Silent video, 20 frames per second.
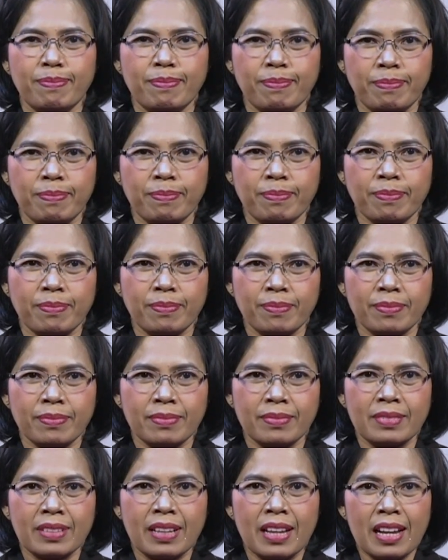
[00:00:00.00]
Dapat
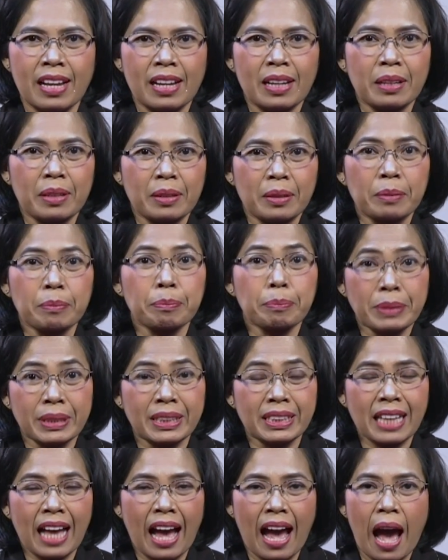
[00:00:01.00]
melayani bersama
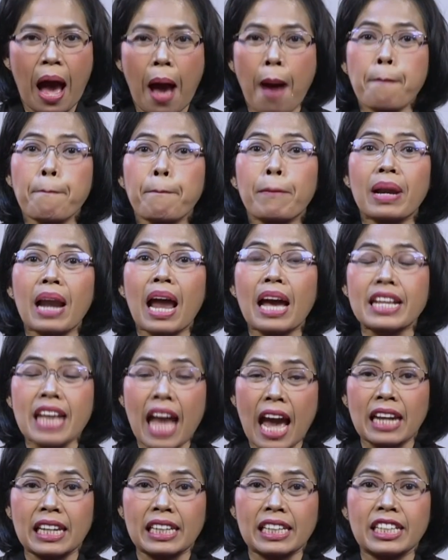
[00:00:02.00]
dengan jemaat sekalian.
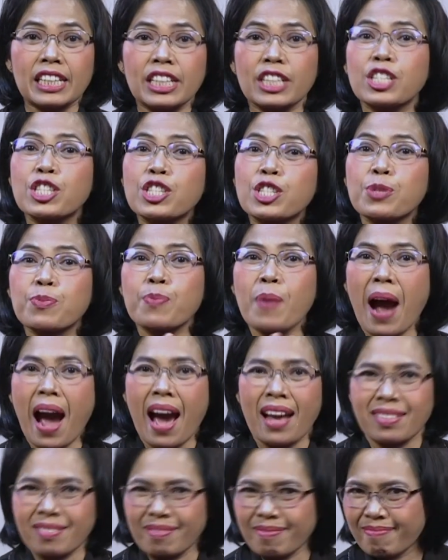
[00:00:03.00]

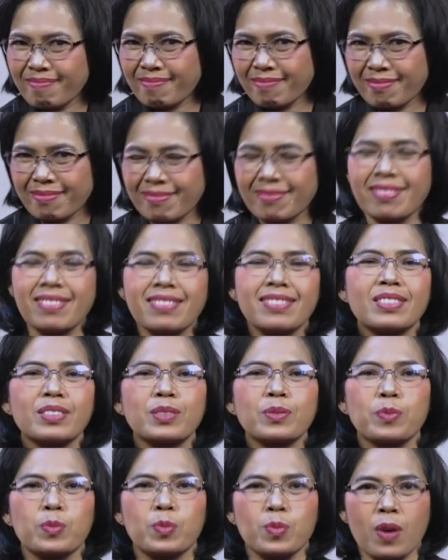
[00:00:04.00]
Di masa
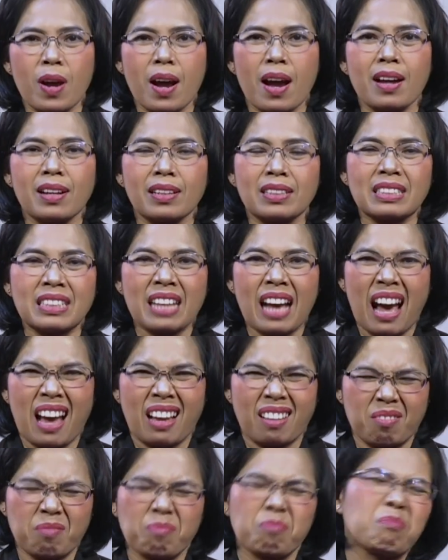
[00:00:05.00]
pandemi ini
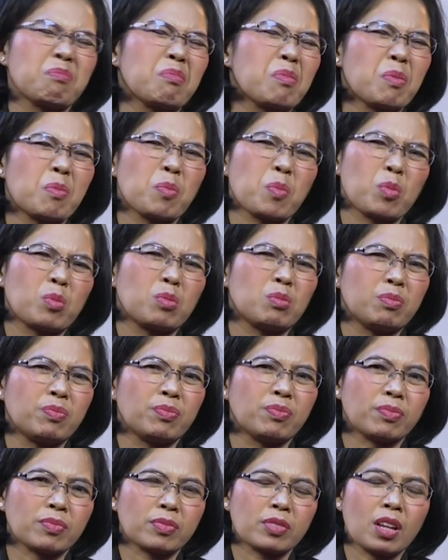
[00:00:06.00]
Waktu Tuhan
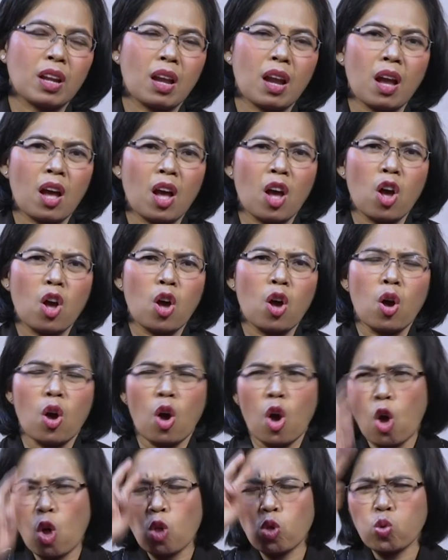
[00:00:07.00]
taruh di hati saya untuk
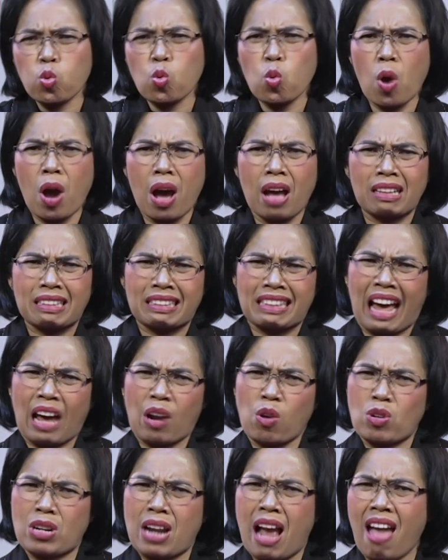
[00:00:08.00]
membahas 33
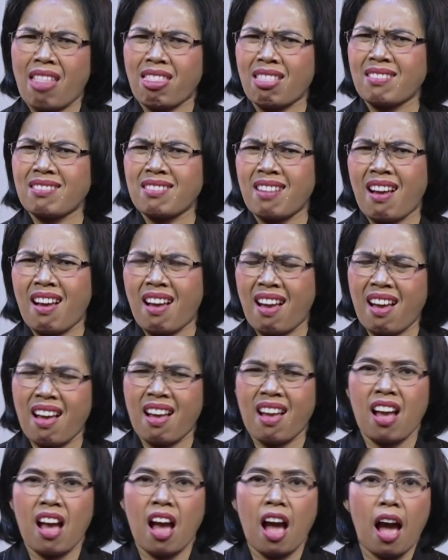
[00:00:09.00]
hal dahsyat tentang
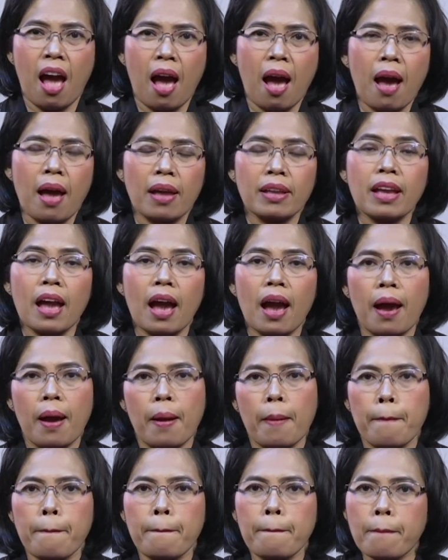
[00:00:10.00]
salib.
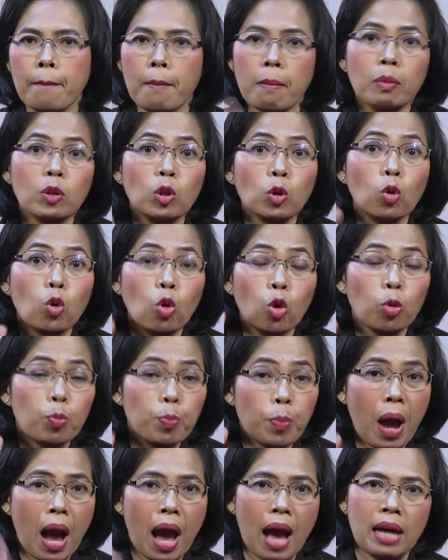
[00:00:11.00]
Saya belum tahu bahwa
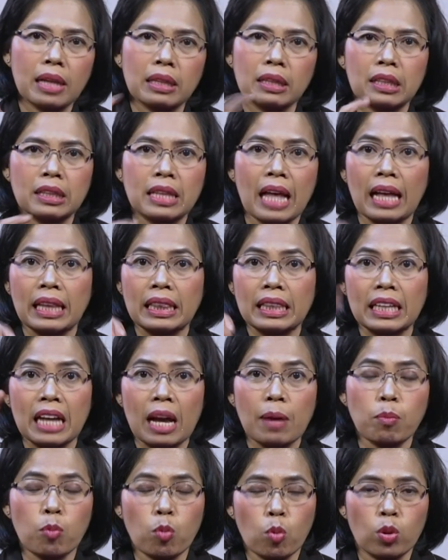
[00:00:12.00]
ini akan terjadi
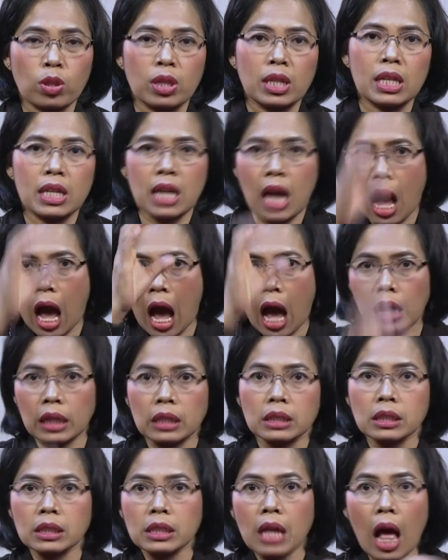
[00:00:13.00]
pandemi. Tapi
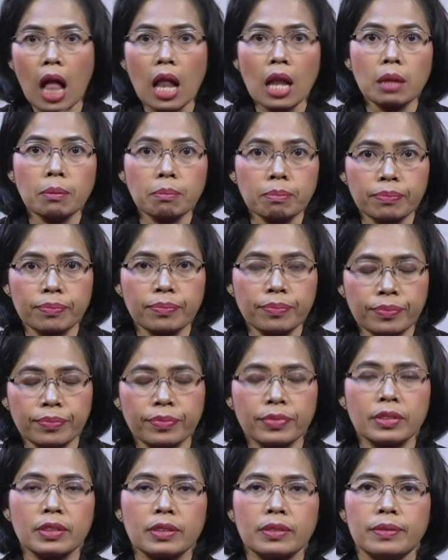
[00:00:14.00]
Saudara, saudaraku yang kasih dalam
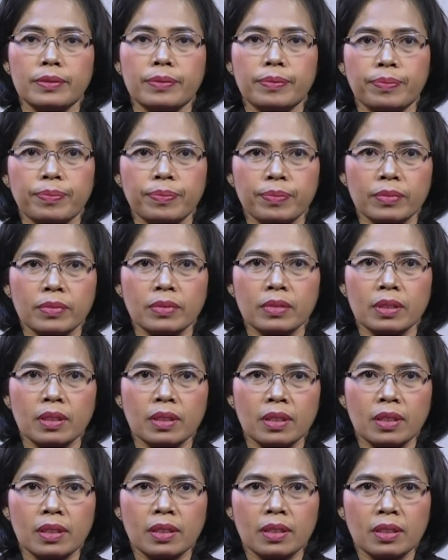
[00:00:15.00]
Tuhan, saya tidak bisa
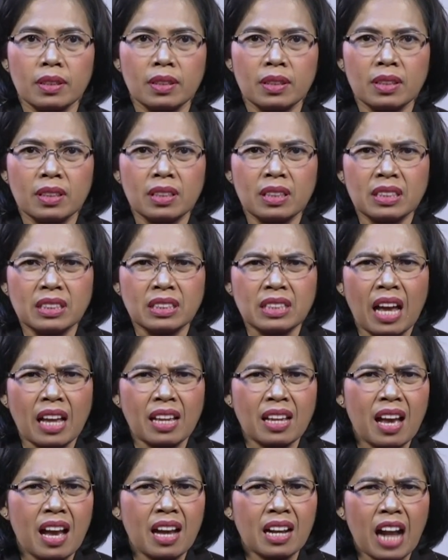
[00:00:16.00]
menemukan tema
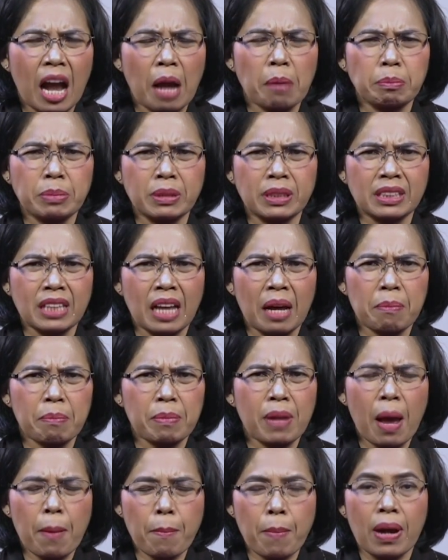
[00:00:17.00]
lain yang lebih cocok di
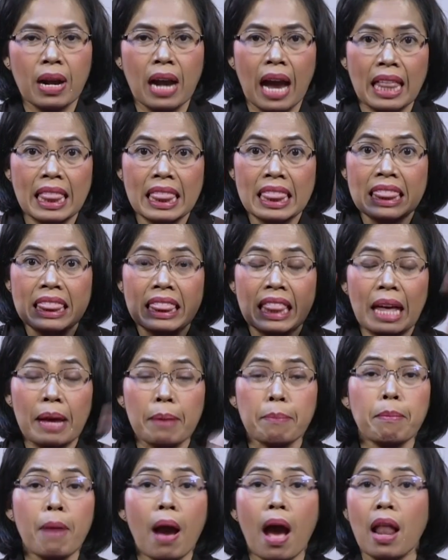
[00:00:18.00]
tengah pandemi
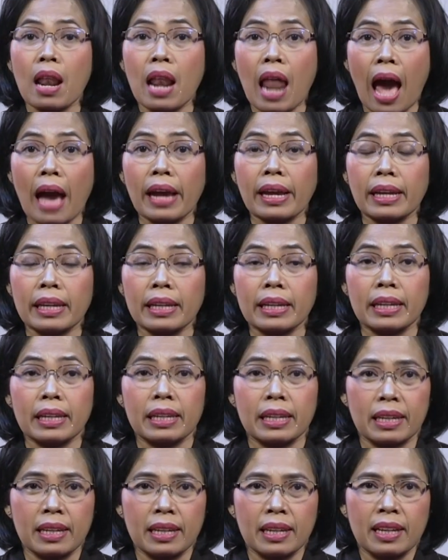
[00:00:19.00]
daripada
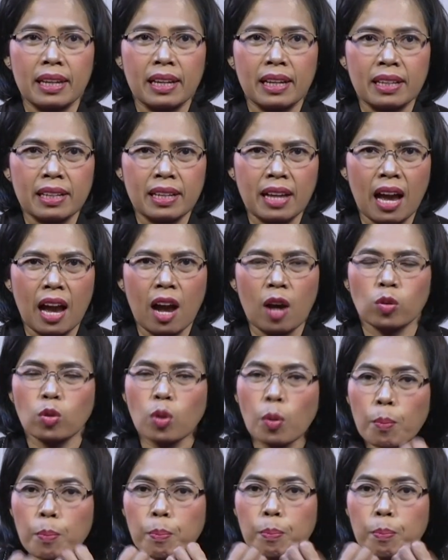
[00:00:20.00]
memberitakan tentang salib.